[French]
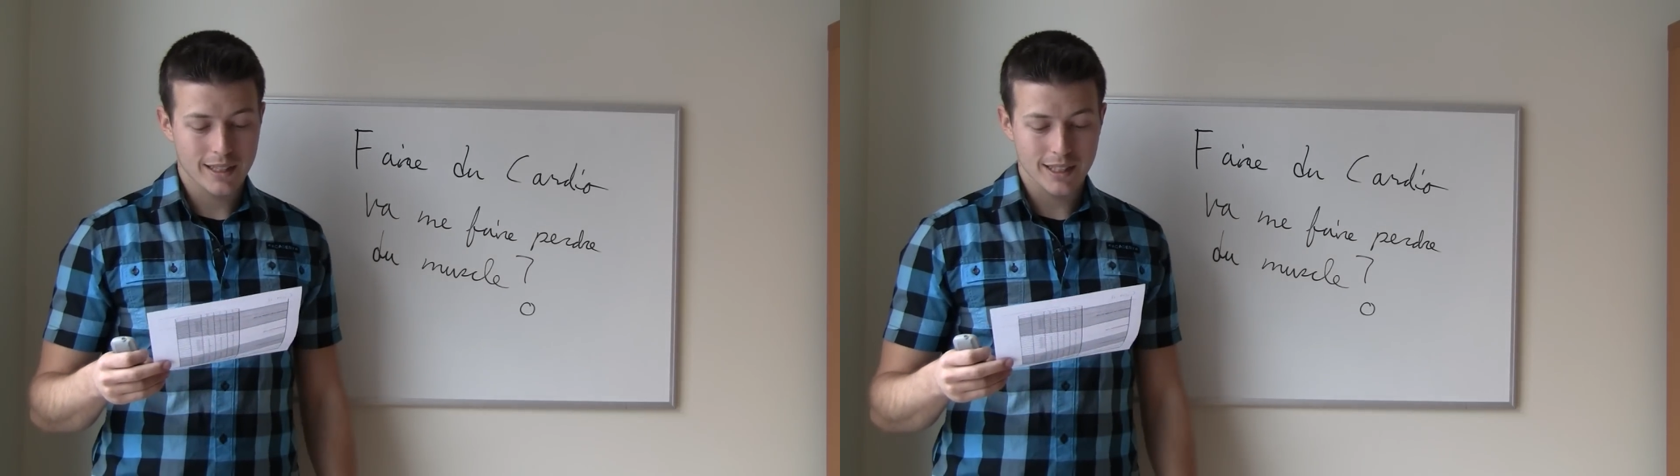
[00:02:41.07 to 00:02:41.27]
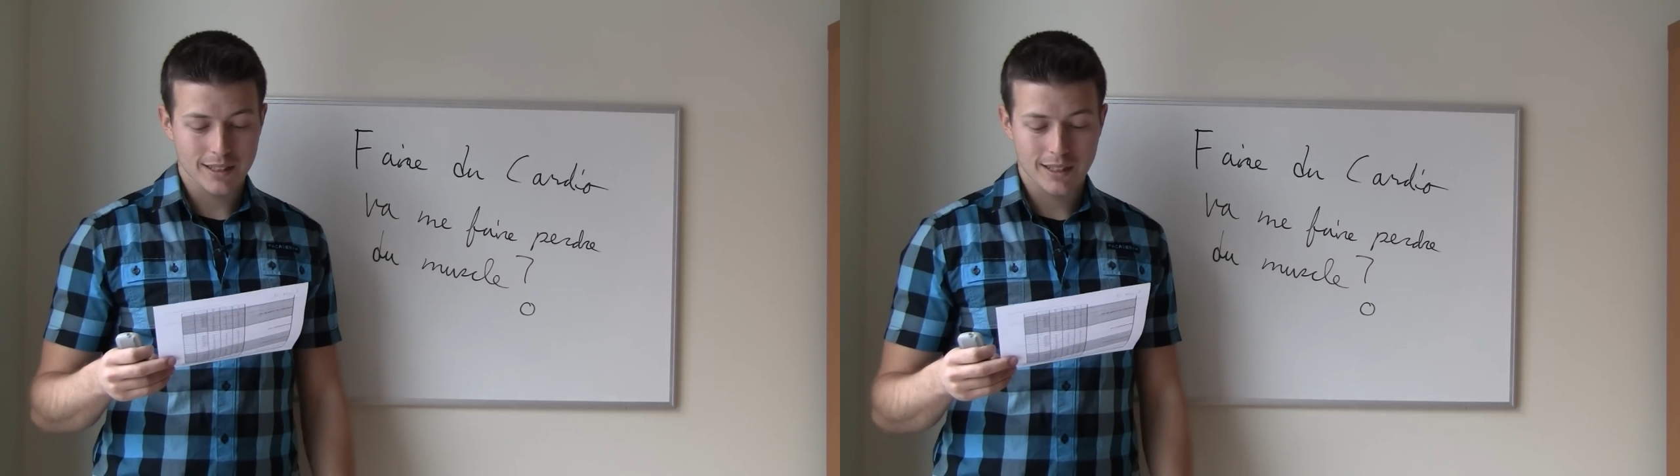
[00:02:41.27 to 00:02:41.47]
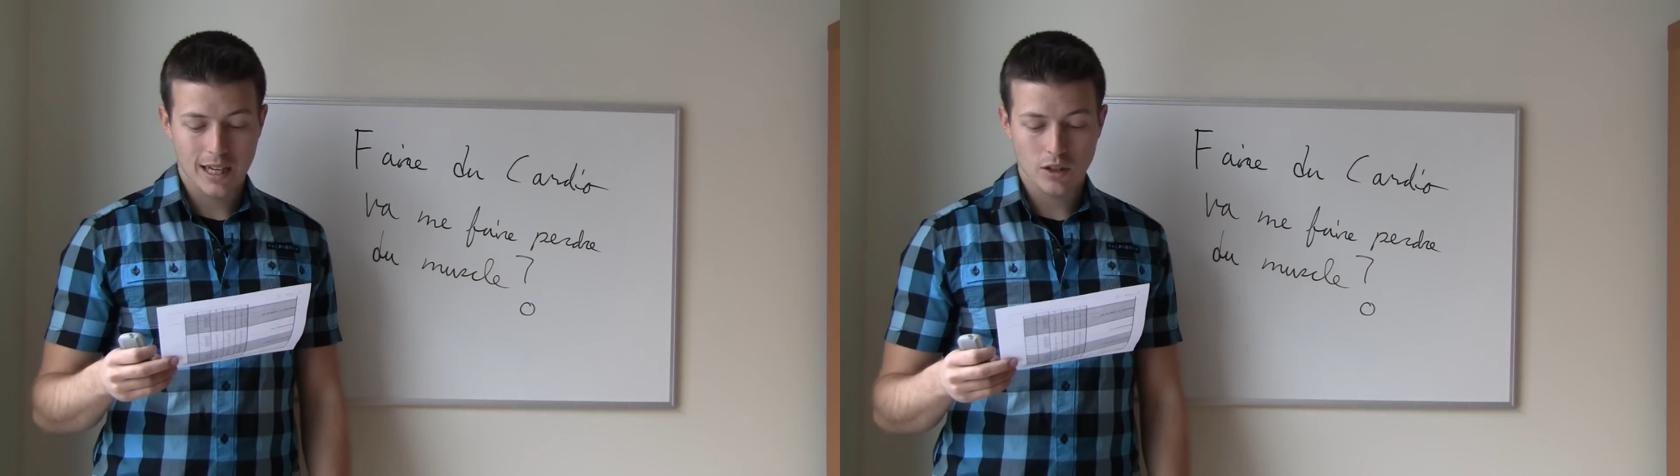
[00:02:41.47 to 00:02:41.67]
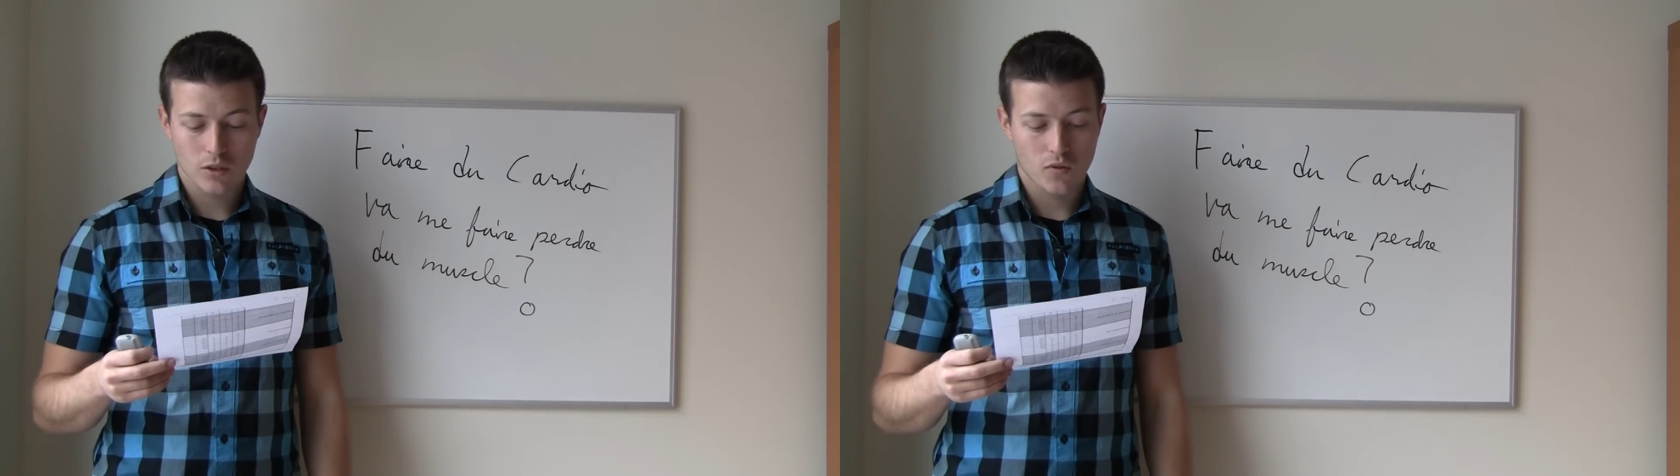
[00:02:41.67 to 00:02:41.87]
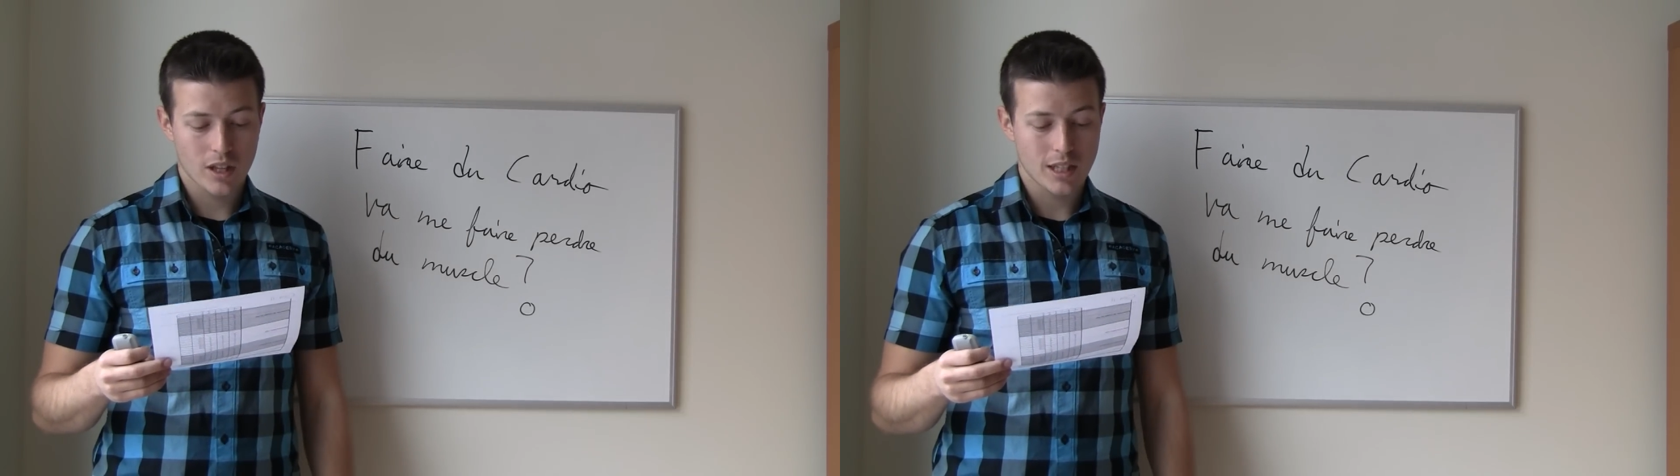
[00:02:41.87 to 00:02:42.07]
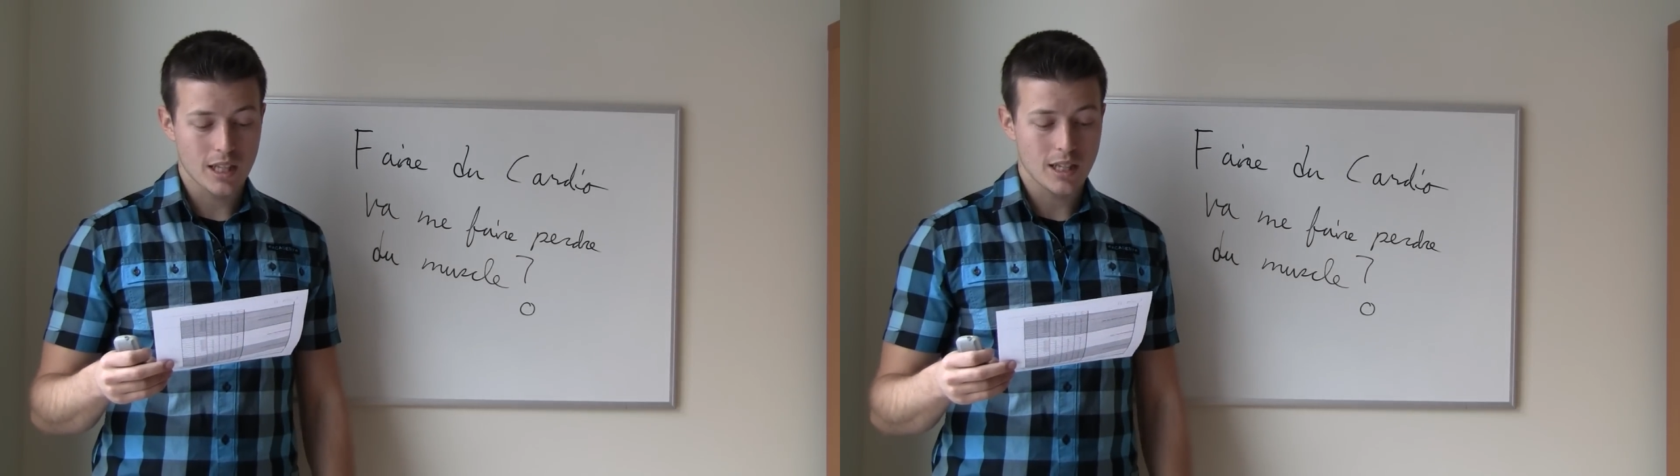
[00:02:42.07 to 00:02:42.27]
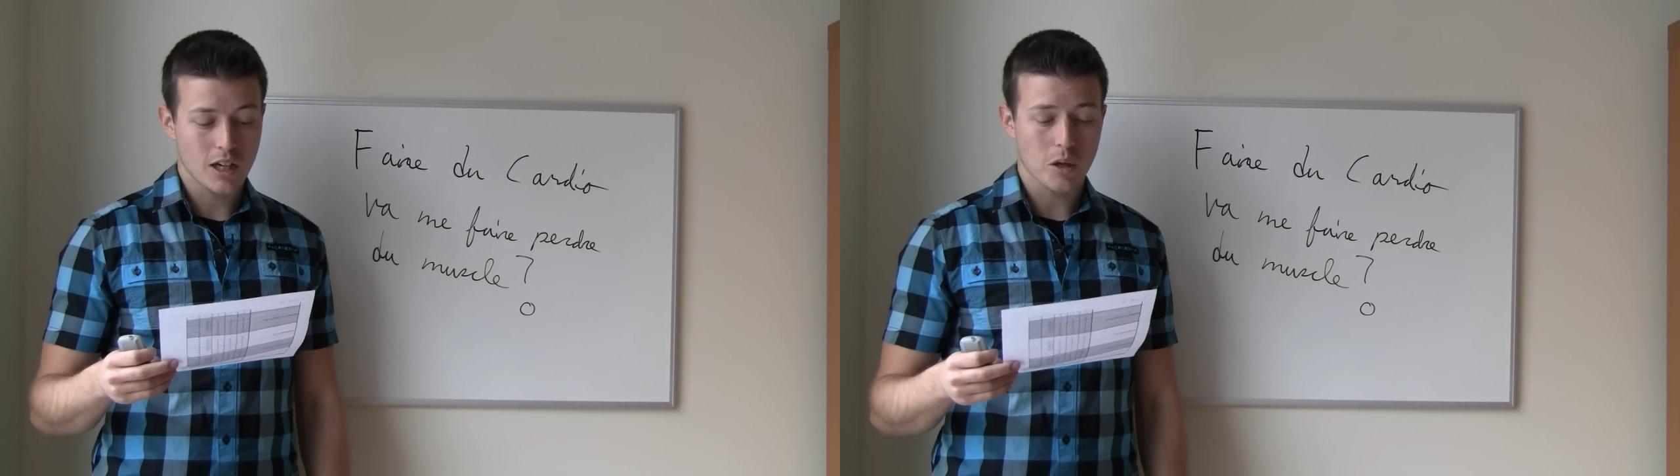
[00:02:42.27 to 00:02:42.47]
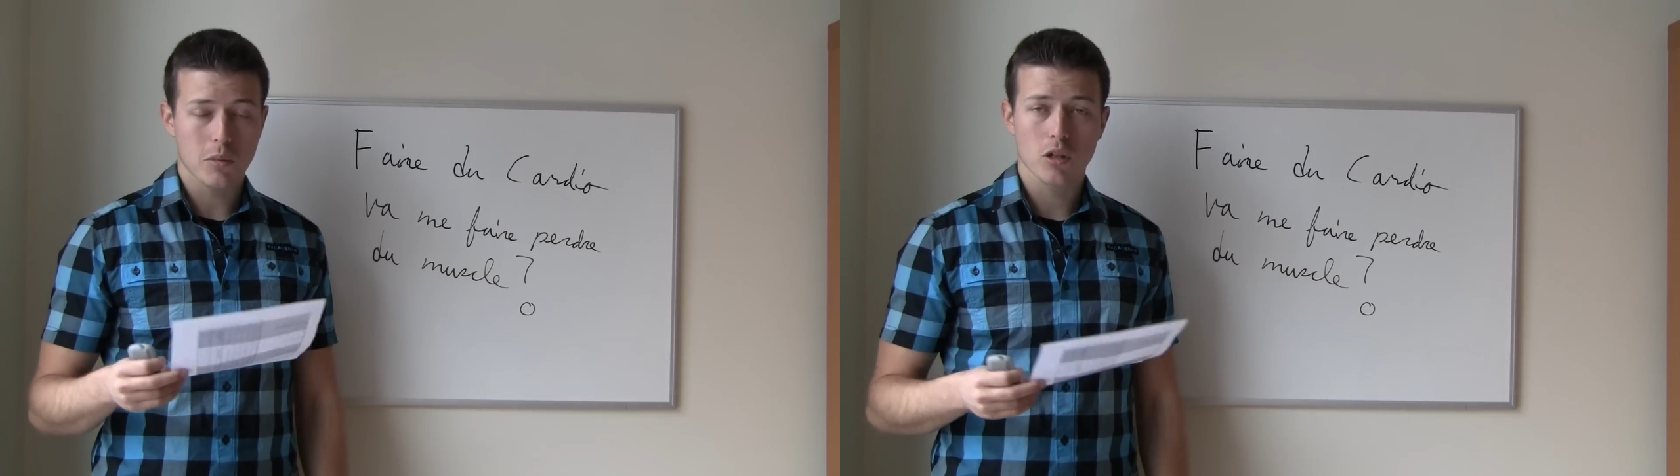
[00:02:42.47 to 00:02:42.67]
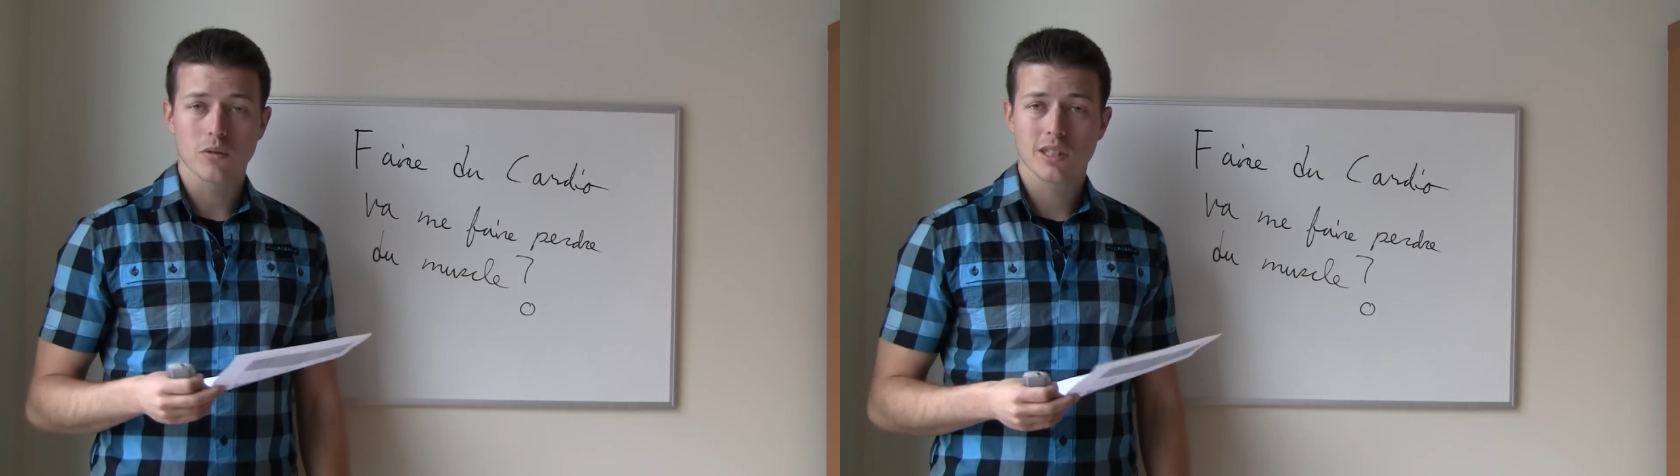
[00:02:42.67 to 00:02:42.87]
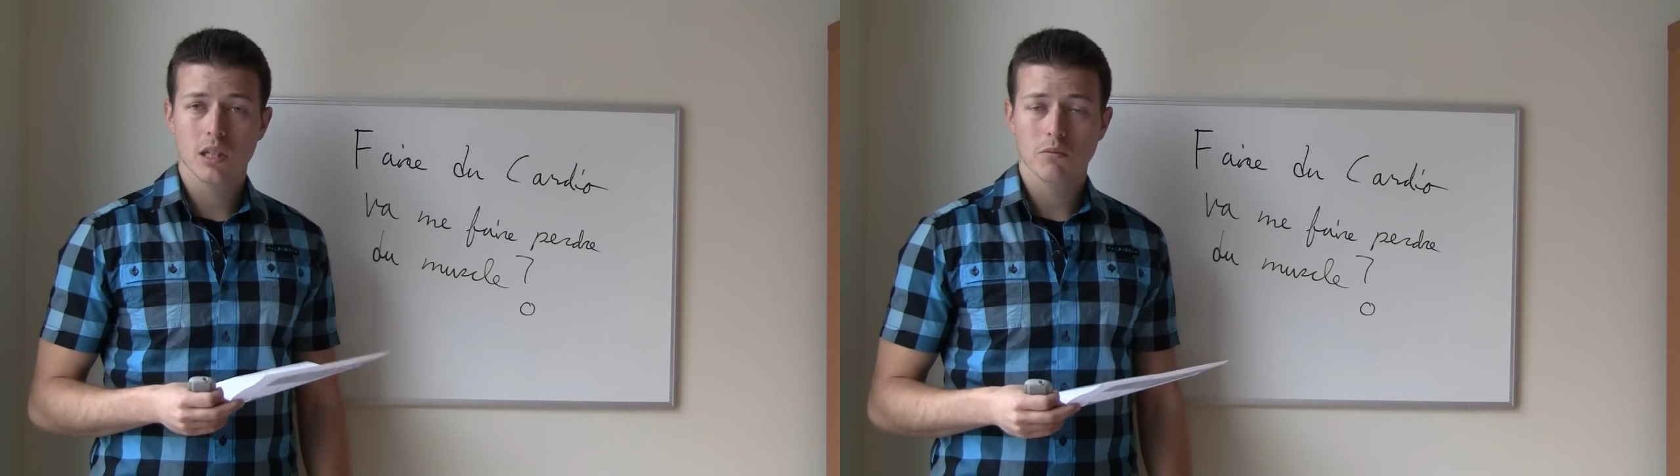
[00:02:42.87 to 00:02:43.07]
Christian, que tu fais des, combats
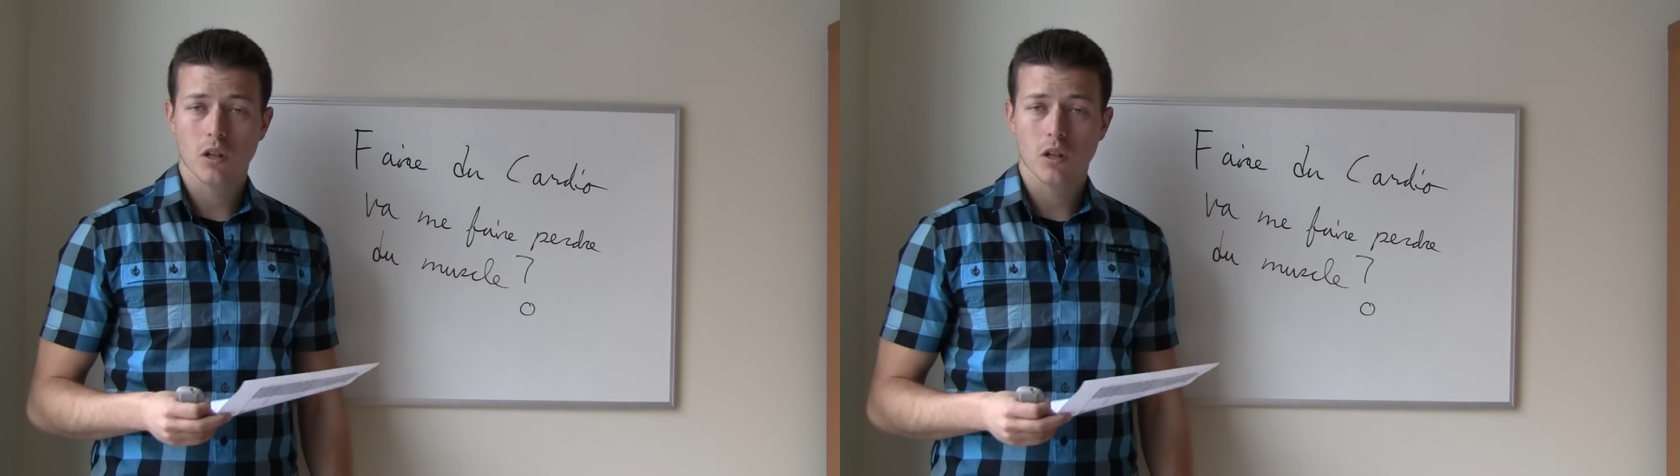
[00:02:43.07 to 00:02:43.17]
ultimes.